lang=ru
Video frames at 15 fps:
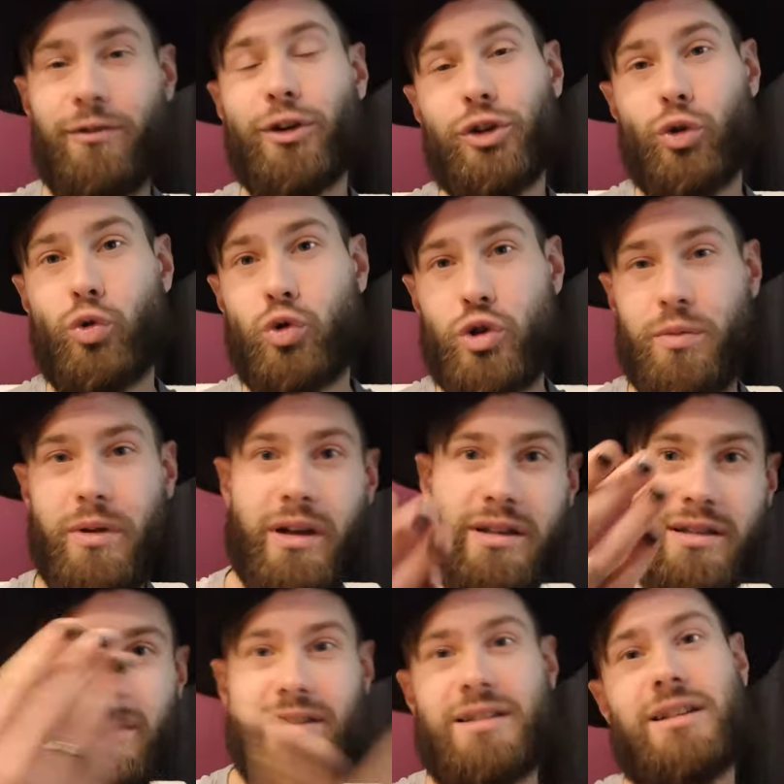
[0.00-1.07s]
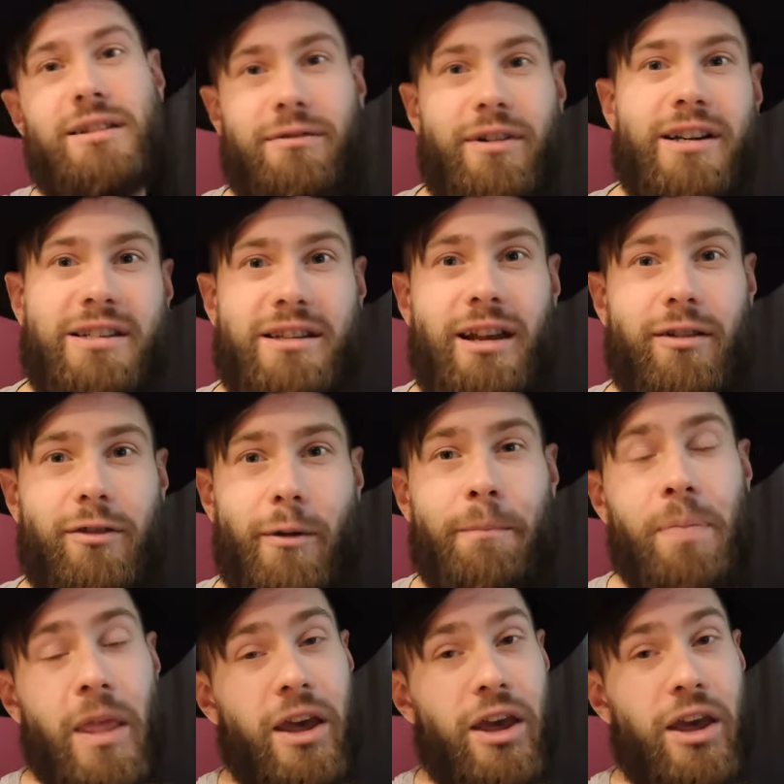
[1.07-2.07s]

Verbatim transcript: его дружбе со Стасом Васильевым,